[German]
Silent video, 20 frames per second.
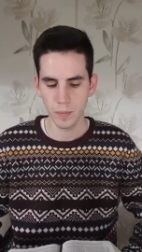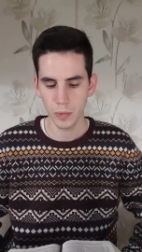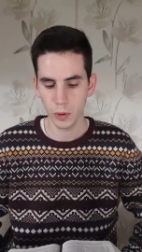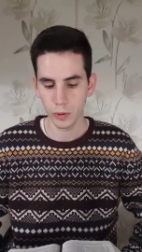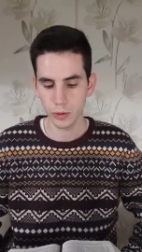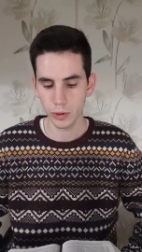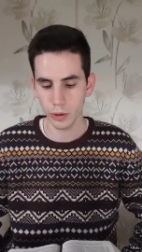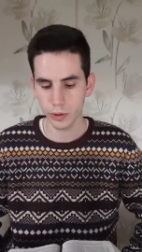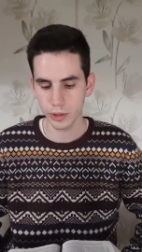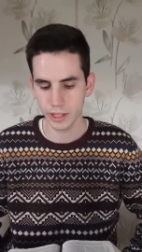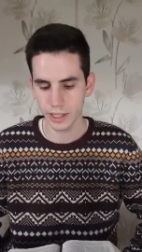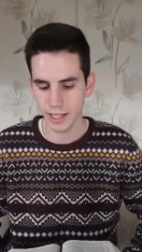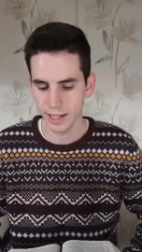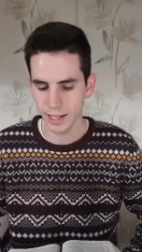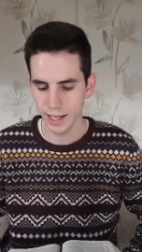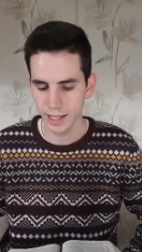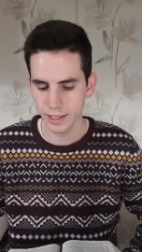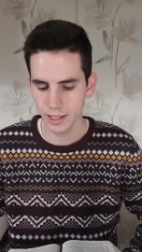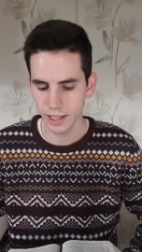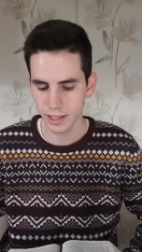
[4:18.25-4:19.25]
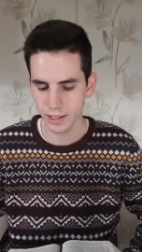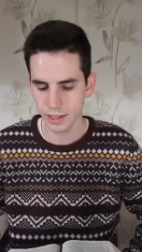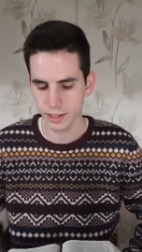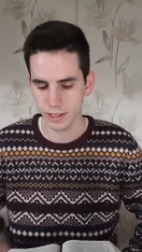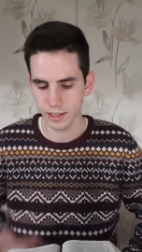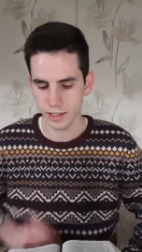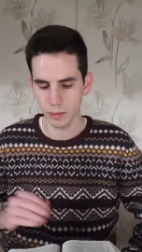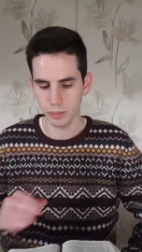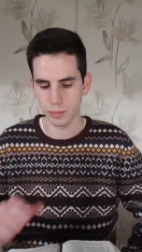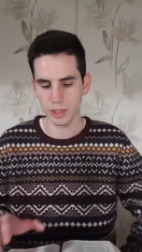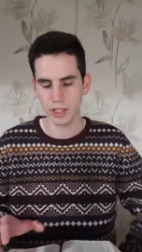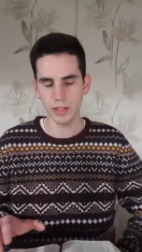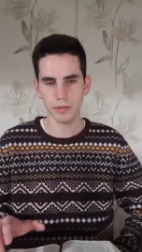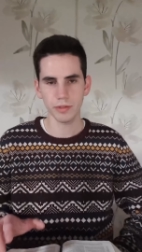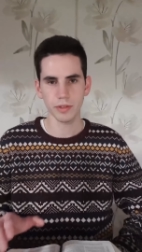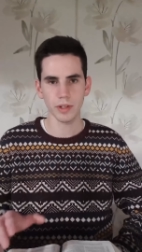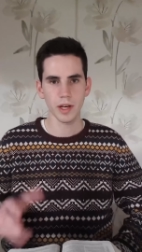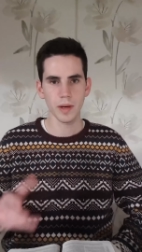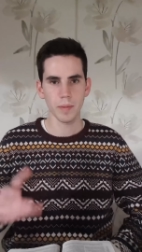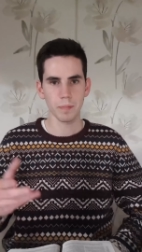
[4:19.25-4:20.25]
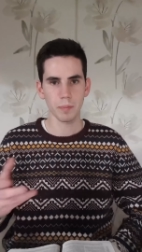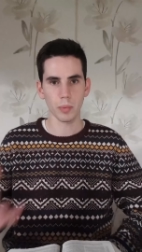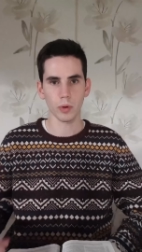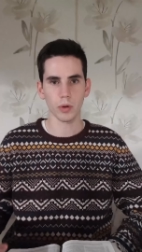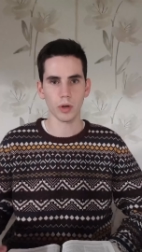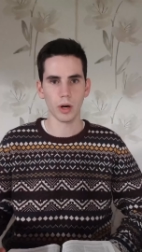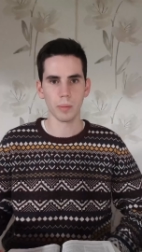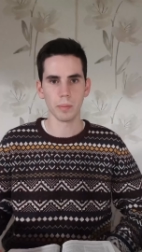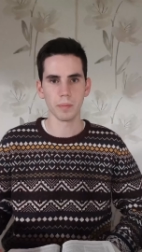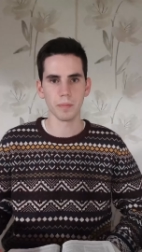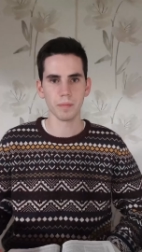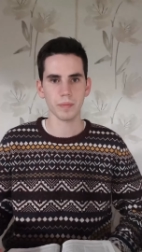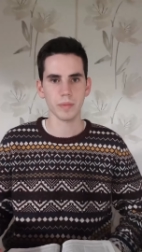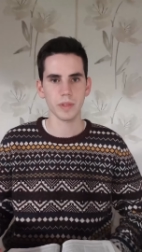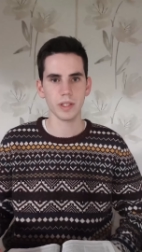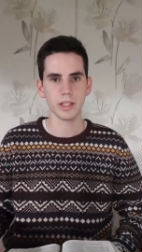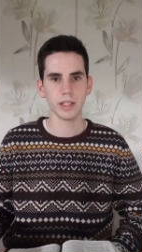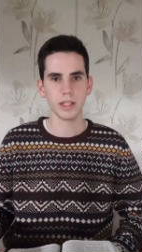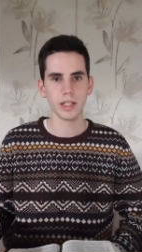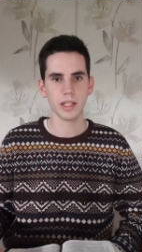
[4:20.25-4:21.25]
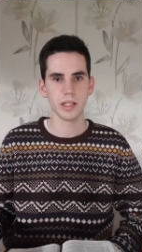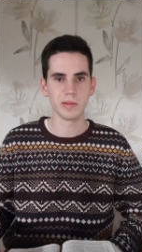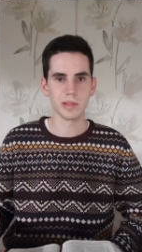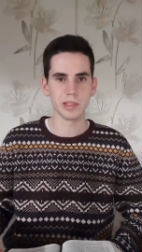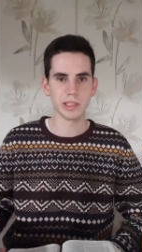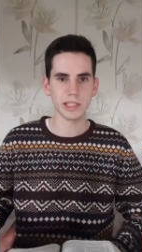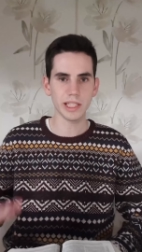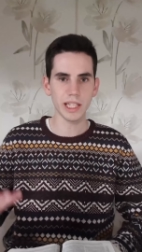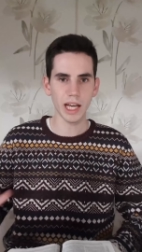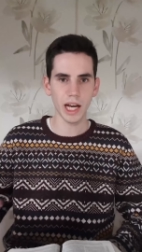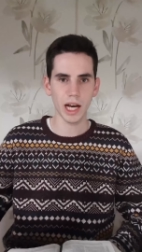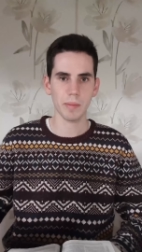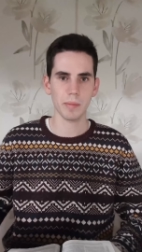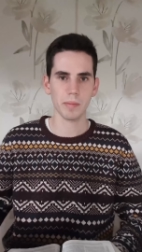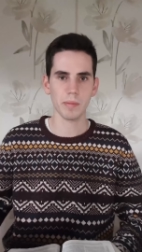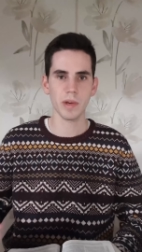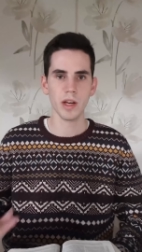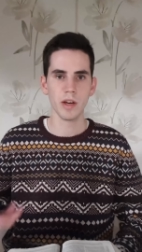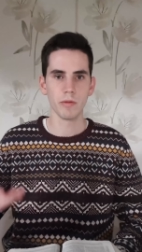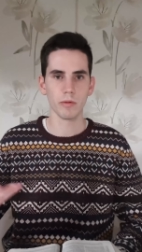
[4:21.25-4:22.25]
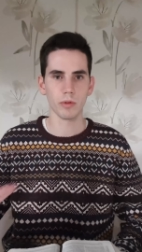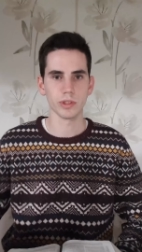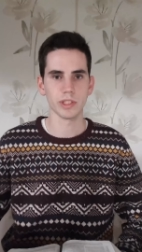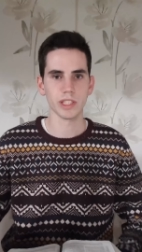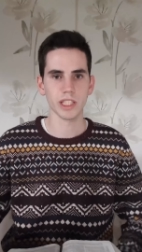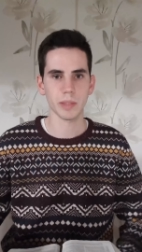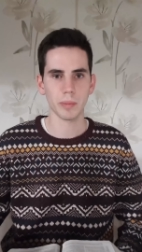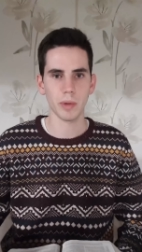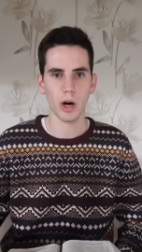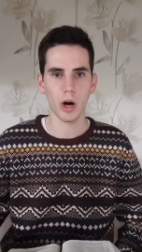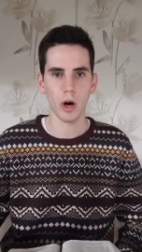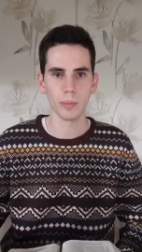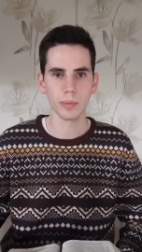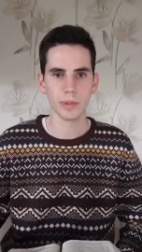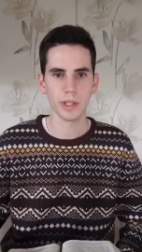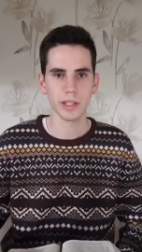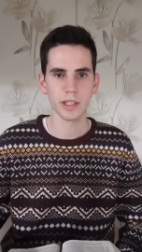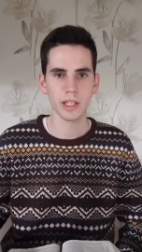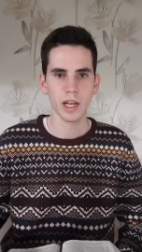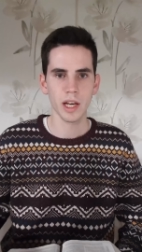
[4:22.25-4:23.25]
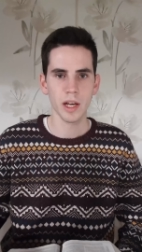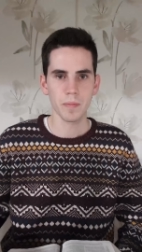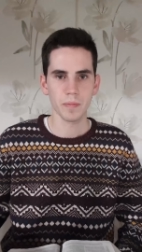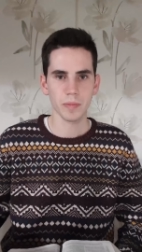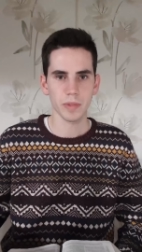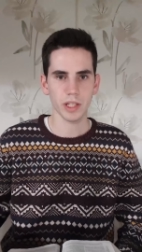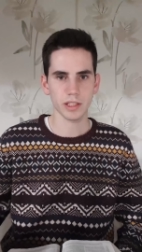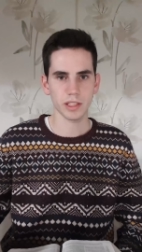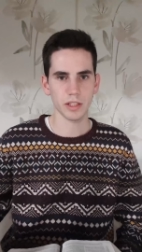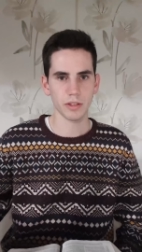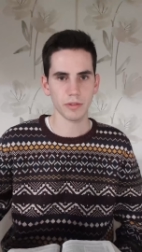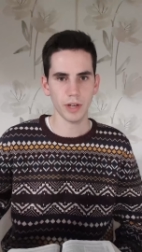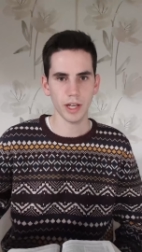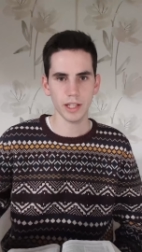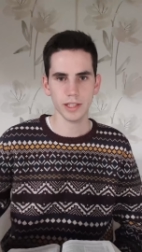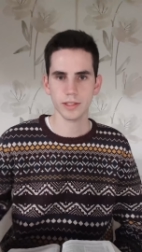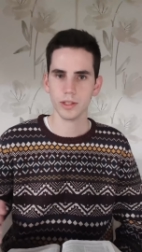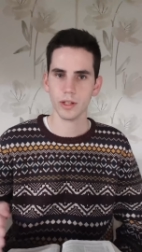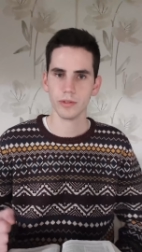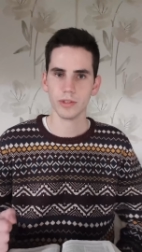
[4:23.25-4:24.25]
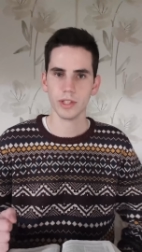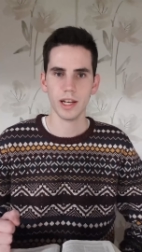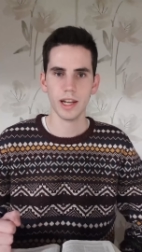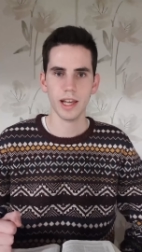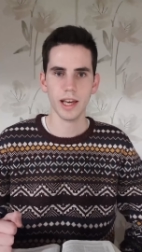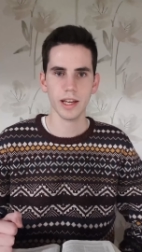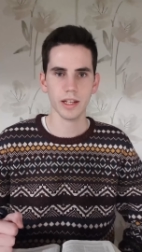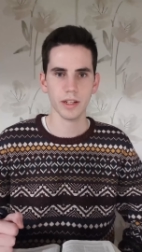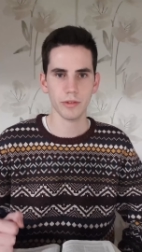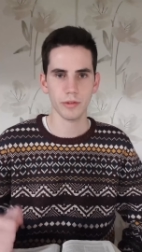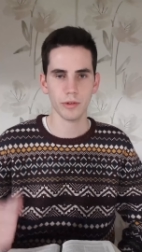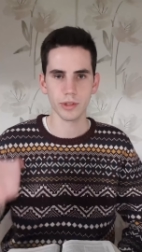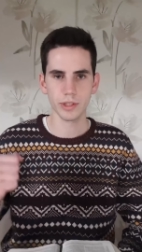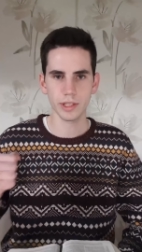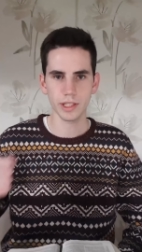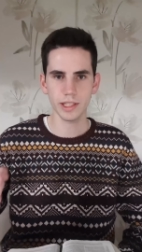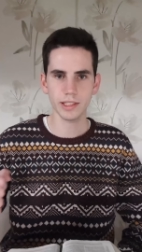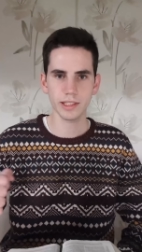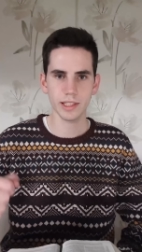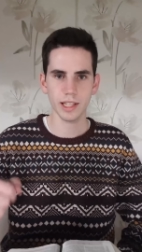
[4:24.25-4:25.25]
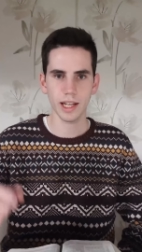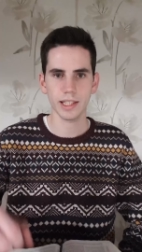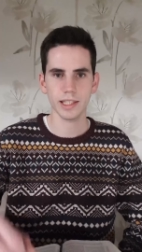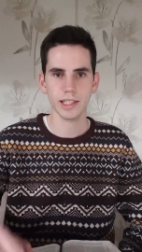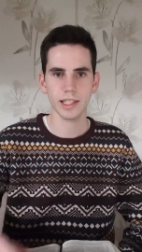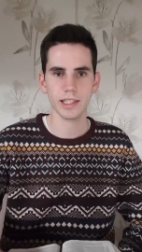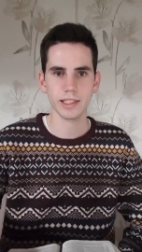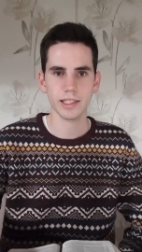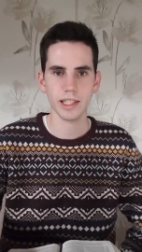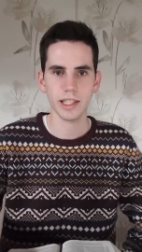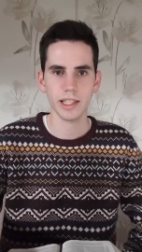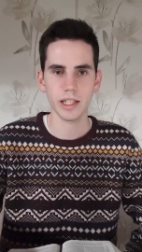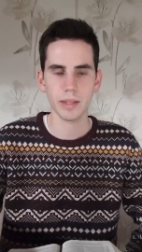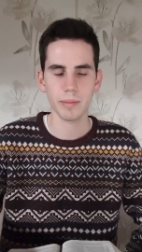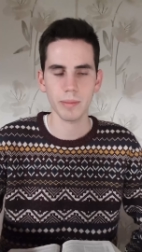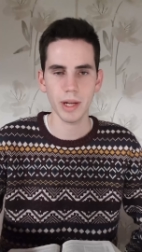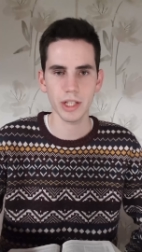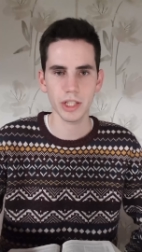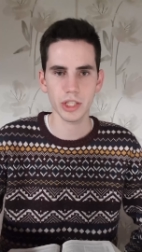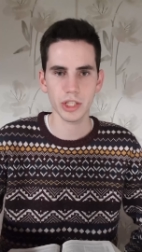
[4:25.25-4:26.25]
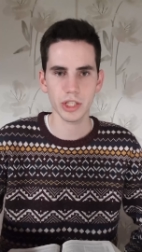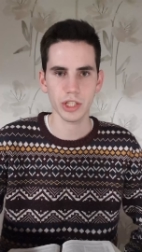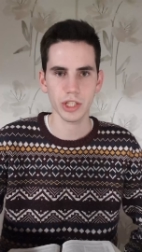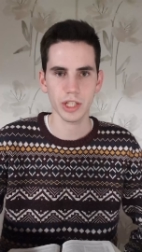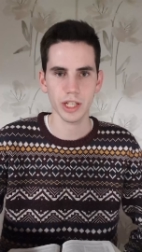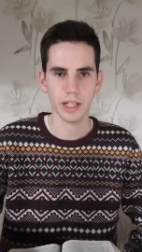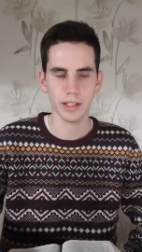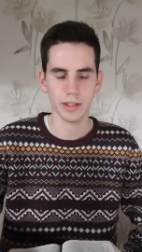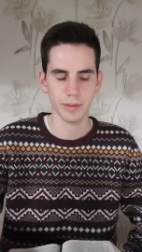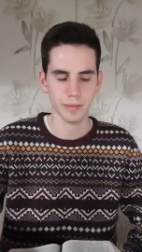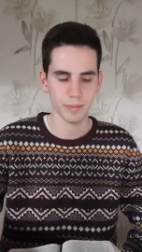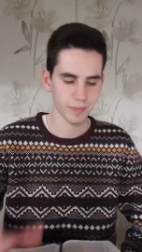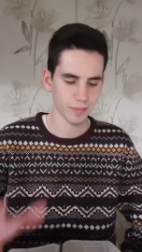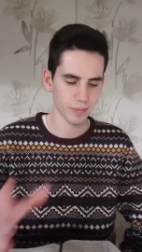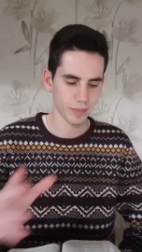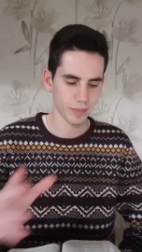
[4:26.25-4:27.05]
Und auch die Galater, die diesen Brief bekommen. Äh, sie haben von sich behauptet, dass sie fest auf der Lehre von diesen angesehenen Menschen standen,